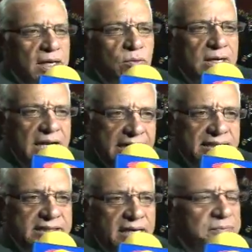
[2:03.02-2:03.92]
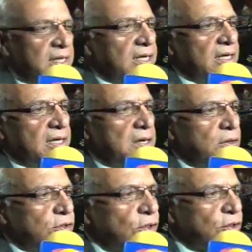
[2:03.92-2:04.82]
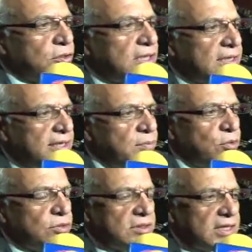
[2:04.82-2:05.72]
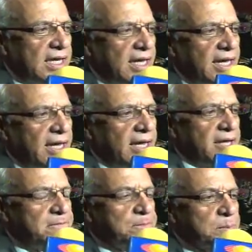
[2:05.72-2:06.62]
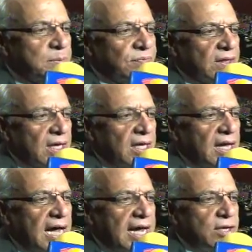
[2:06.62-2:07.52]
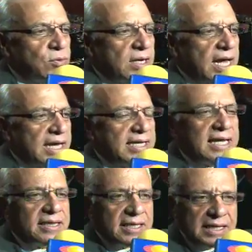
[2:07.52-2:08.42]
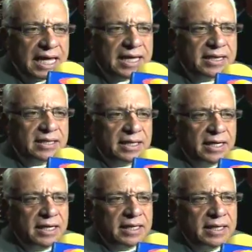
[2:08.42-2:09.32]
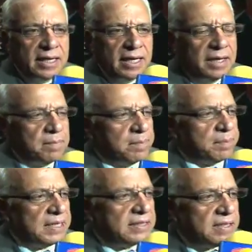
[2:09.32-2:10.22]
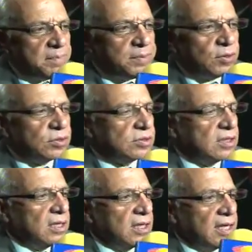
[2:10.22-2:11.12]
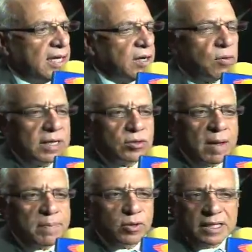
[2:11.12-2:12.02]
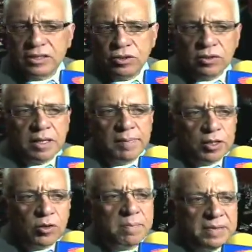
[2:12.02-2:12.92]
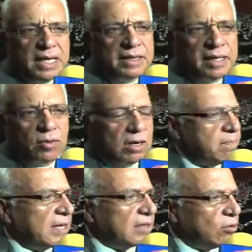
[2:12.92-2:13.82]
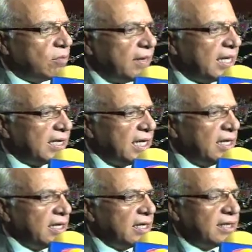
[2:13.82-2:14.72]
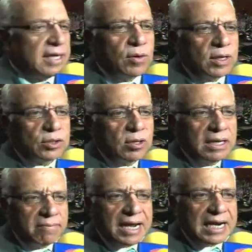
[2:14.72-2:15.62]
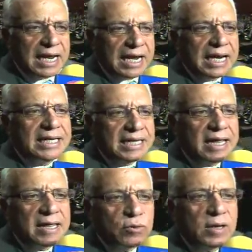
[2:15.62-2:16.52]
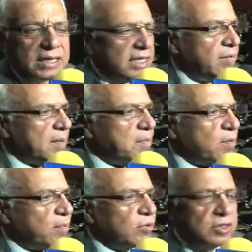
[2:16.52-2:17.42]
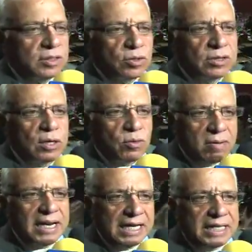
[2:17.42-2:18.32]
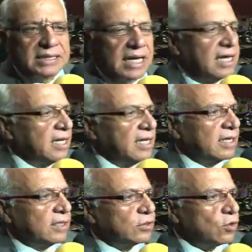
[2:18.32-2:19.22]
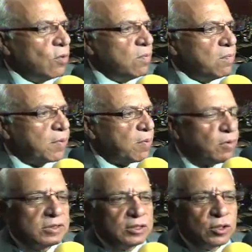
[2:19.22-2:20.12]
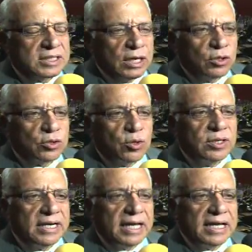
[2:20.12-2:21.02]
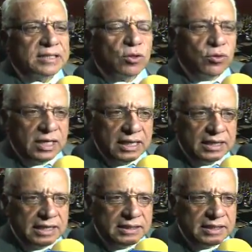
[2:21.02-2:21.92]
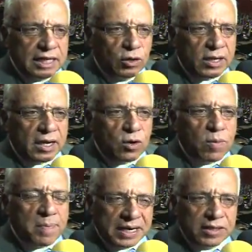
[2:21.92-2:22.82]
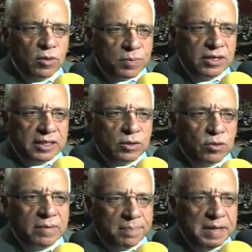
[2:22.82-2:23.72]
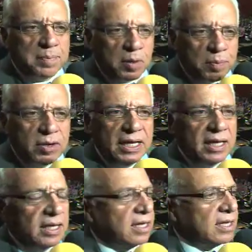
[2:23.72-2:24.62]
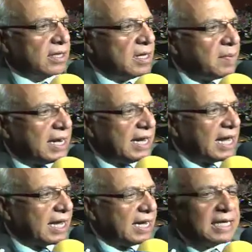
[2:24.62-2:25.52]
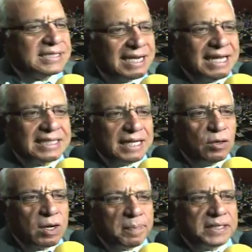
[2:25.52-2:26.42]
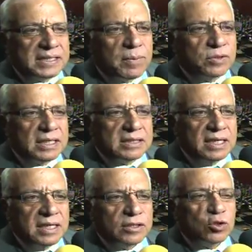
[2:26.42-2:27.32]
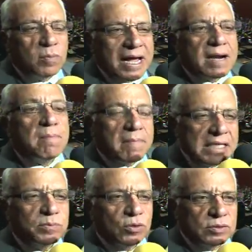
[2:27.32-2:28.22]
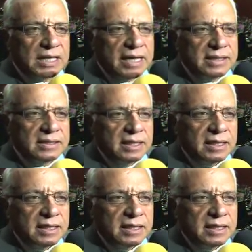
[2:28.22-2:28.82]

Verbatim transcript: una alianza. Nosotros sentimos que hay una identidad en, principios en cuanto a protección de medio ambiente con el Partido Verde y en cuanto a elevar la calidad educativa a propósito de Nueva Alianza. Son propósitos que no son excluyentes de lo que como partido político el PRI propone, de manera que en esa alianza lo que pensamos es sumar más voluntades